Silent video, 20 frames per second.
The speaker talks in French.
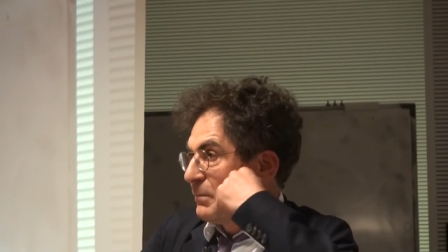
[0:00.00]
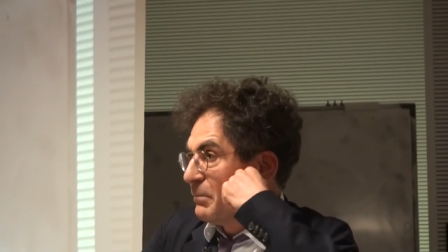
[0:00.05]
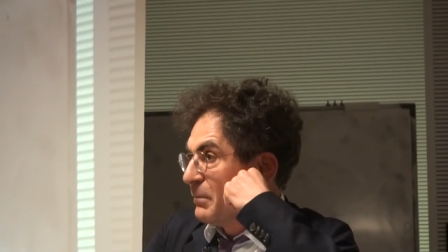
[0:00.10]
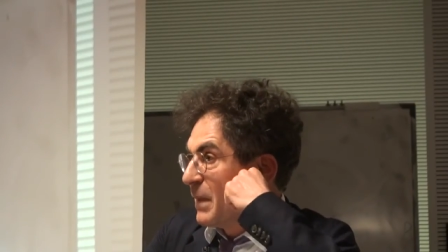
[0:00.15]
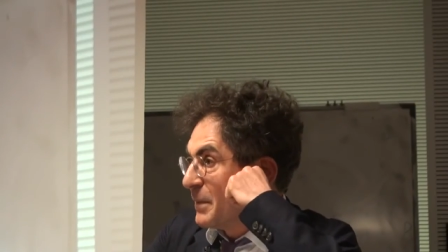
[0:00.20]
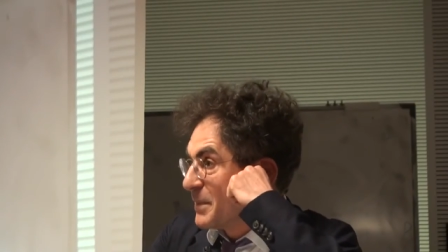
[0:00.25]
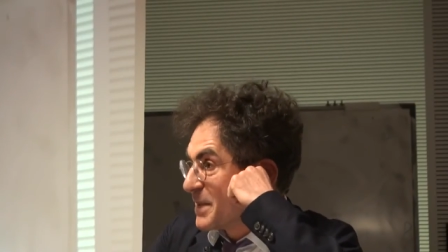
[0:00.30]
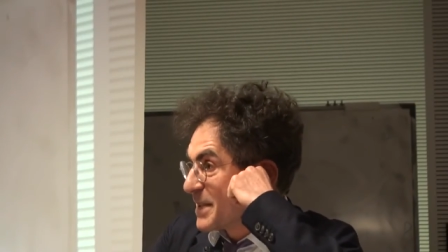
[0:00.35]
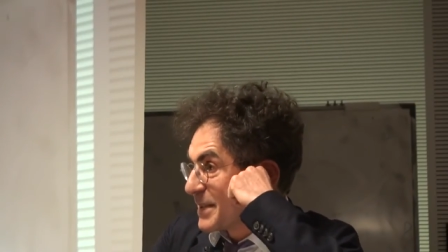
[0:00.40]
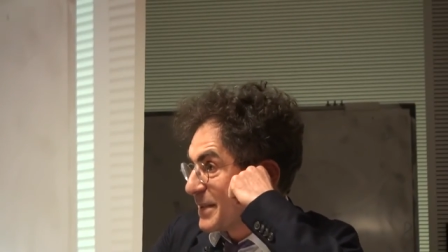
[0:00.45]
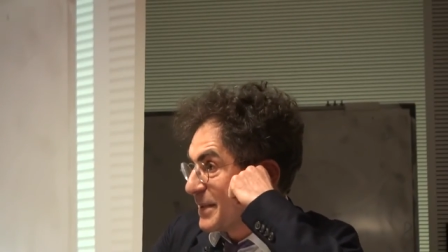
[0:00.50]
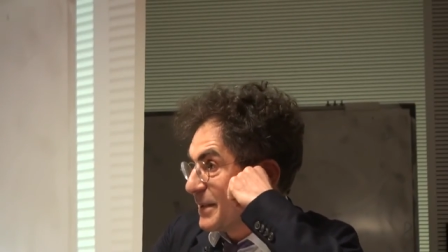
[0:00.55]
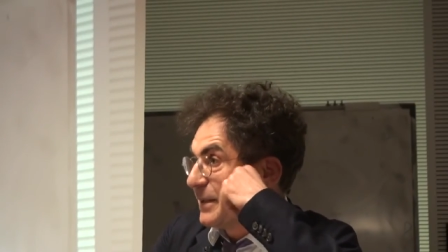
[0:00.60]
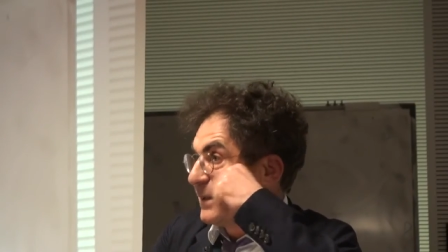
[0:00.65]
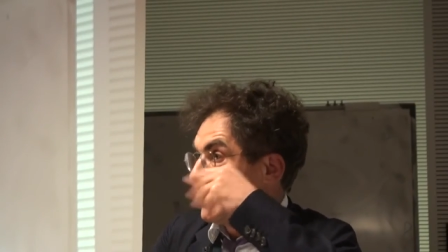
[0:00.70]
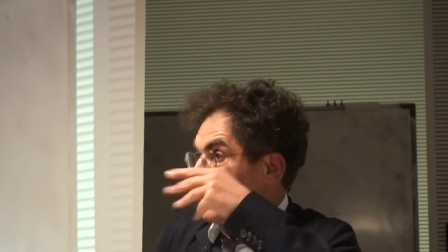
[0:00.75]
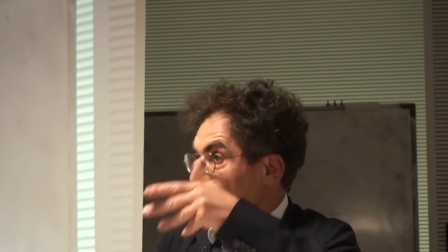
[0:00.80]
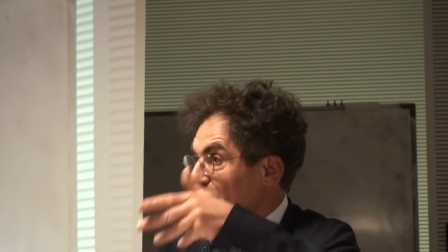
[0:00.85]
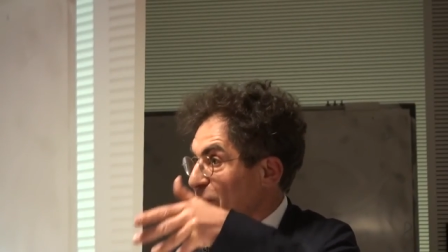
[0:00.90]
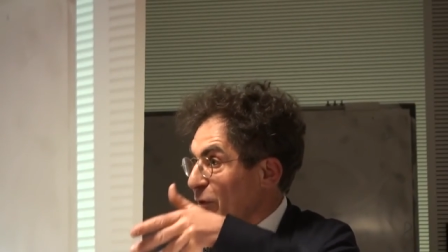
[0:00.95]
Même
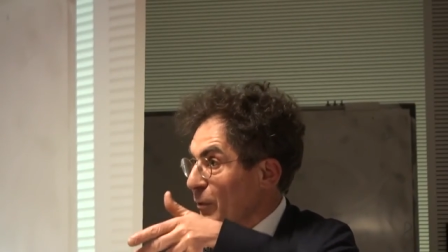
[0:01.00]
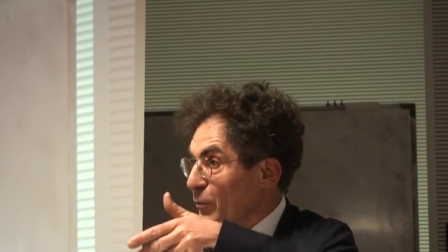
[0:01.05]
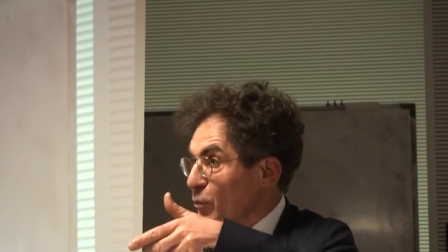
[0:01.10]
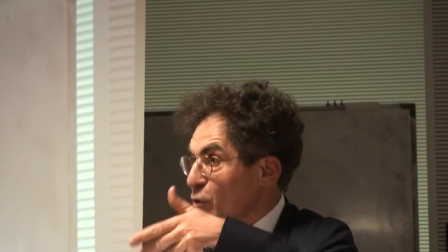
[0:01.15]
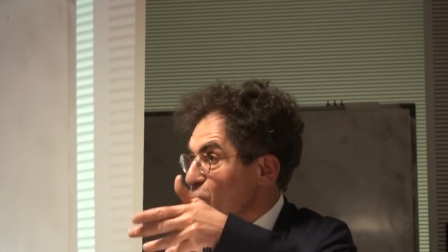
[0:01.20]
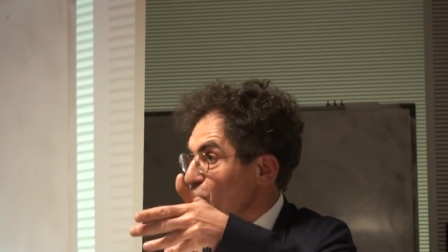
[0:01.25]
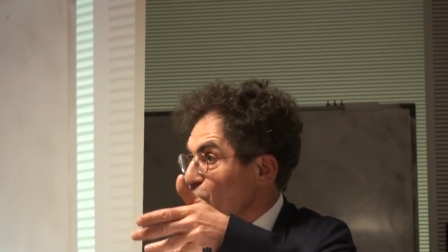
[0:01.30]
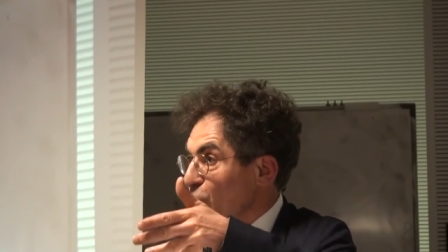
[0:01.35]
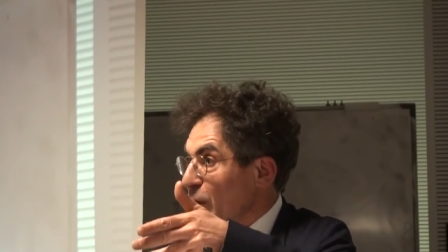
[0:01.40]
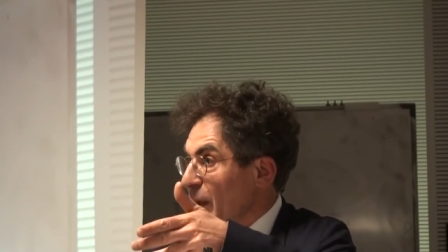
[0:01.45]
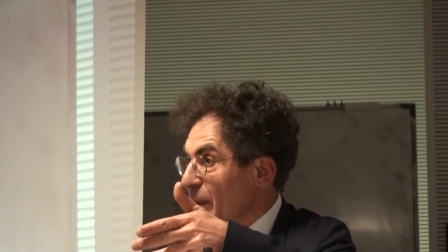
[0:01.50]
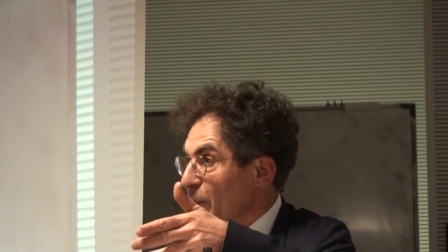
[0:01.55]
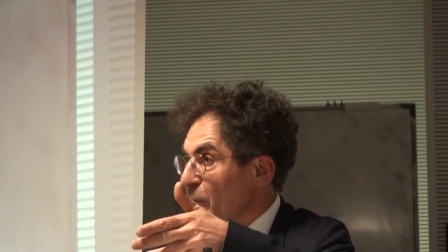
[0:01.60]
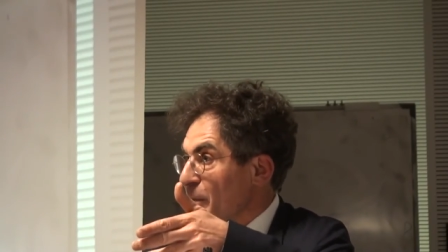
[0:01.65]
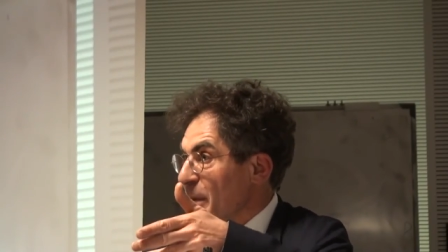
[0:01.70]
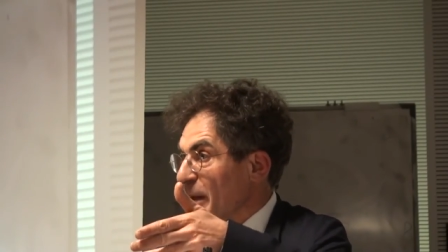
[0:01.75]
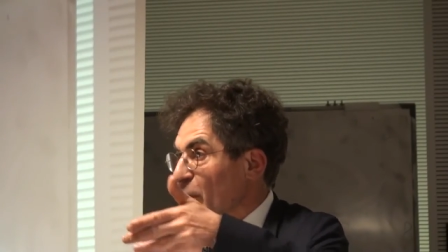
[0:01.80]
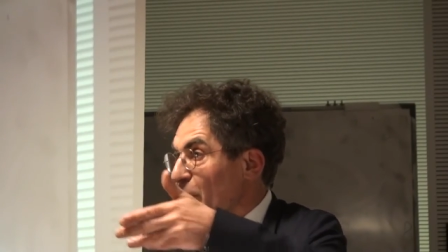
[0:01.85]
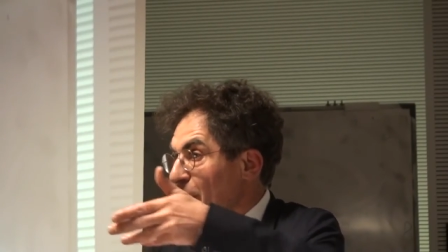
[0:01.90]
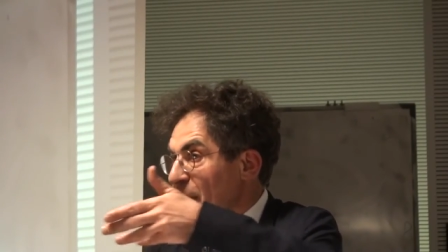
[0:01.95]
si la formule joue dans la
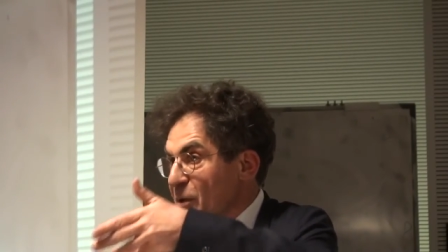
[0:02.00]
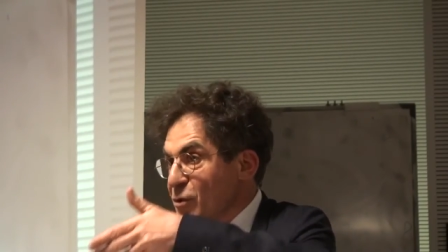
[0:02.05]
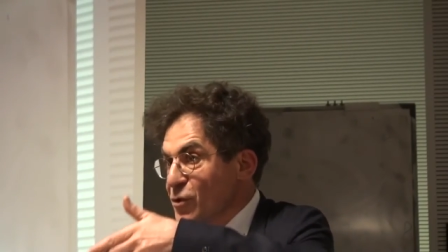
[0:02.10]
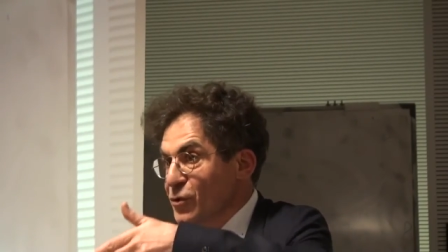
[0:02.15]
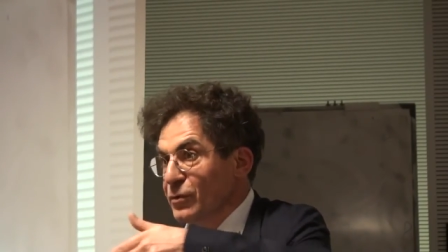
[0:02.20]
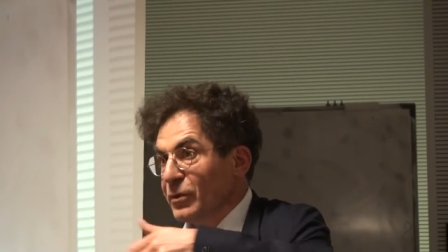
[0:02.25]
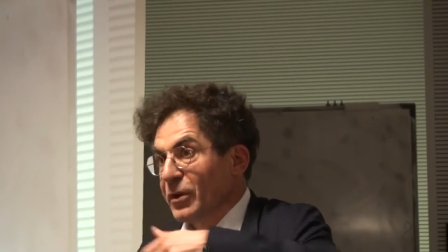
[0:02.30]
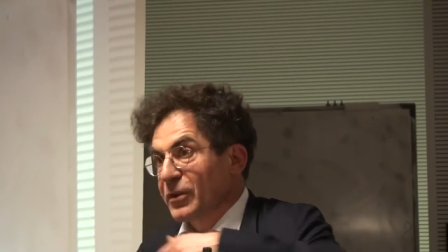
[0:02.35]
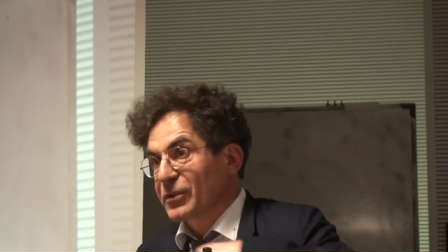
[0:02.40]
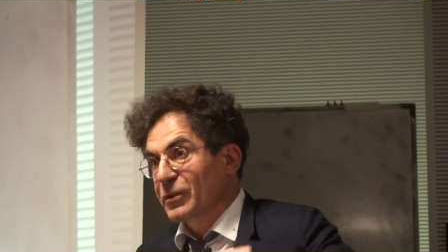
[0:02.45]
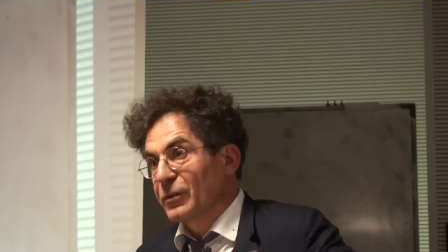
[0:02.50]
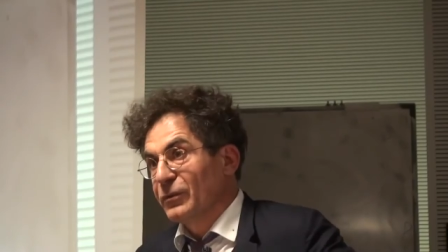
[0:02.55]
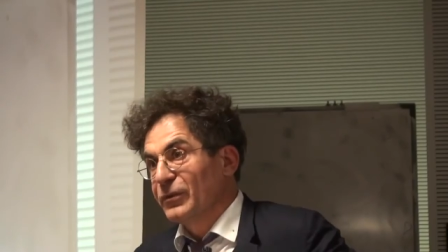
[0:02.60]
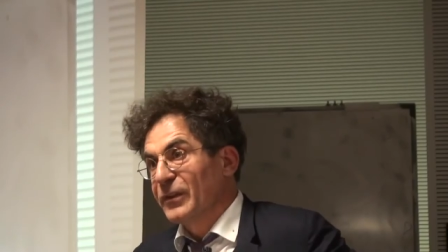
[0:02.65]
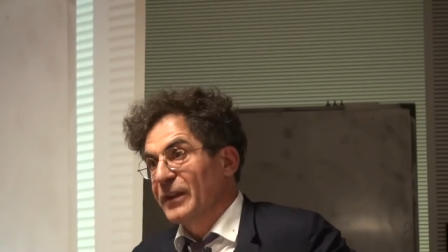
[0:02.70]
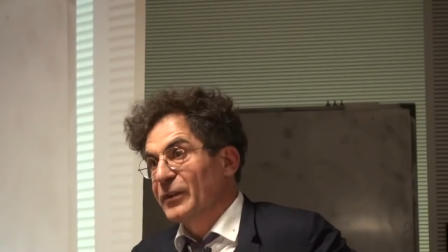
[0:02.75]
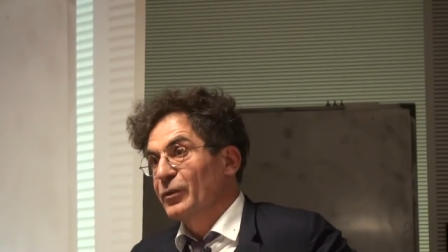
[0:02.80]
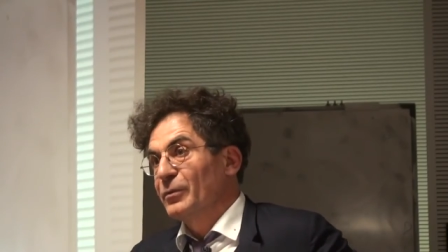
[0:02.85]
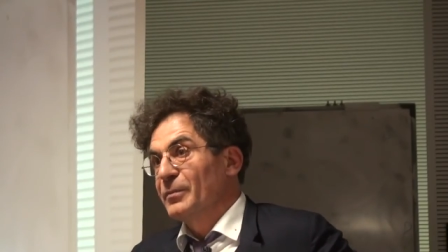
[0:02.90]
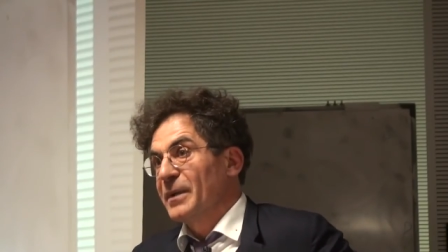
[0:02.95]
bombe, mais comme elle joue lorsque vous
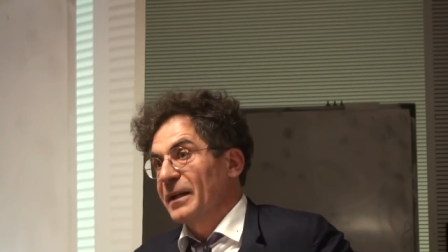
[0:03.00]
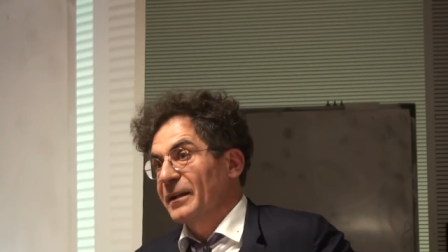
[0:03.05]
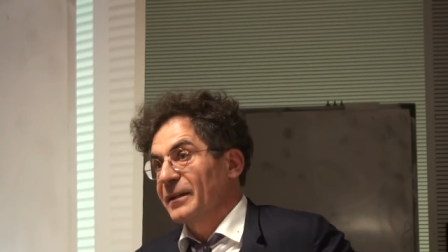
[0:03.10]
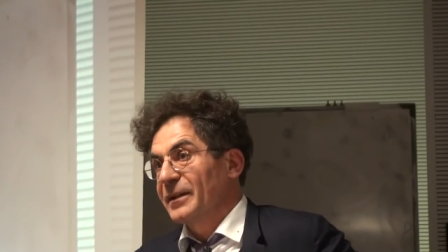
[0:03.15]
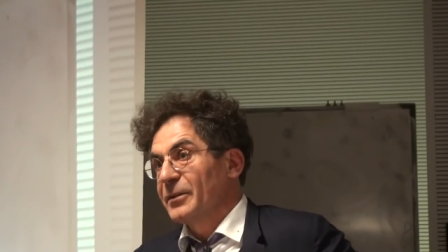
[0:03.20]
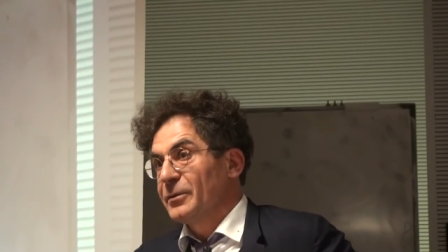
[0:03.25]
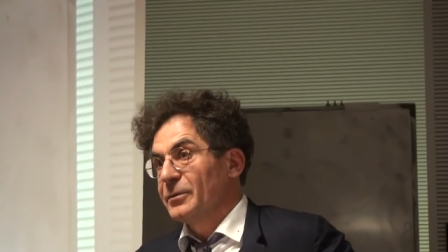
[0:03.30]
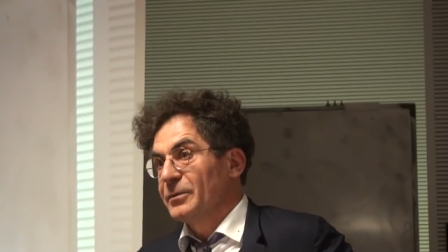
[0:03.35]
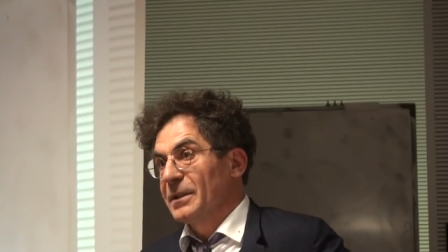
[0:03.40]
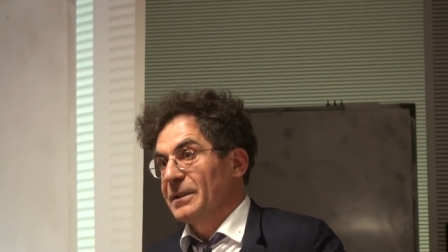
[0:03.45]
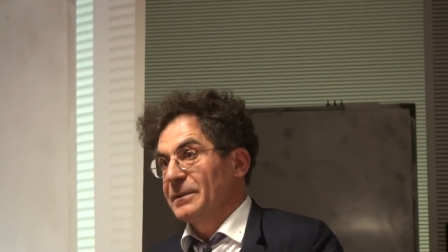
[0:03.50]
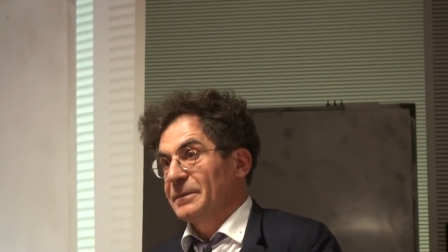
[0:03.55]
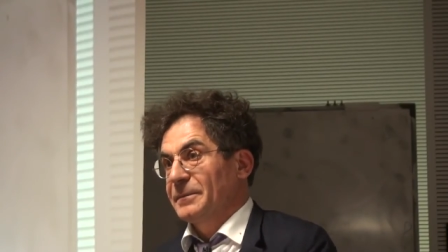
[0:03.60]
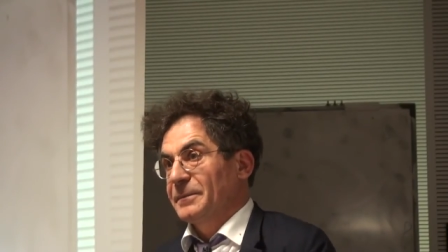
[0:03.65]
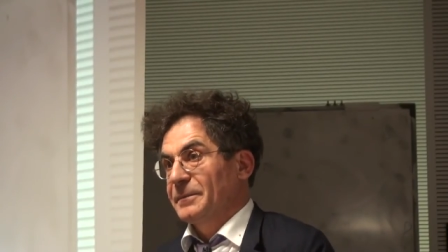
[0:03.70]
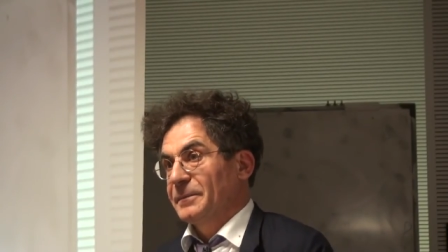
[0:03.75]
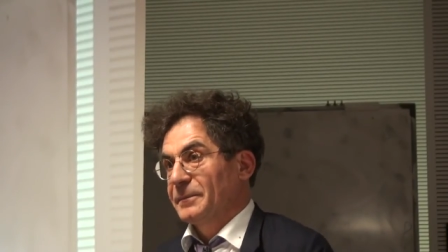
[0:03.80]
faites tomber un crayon. Hein.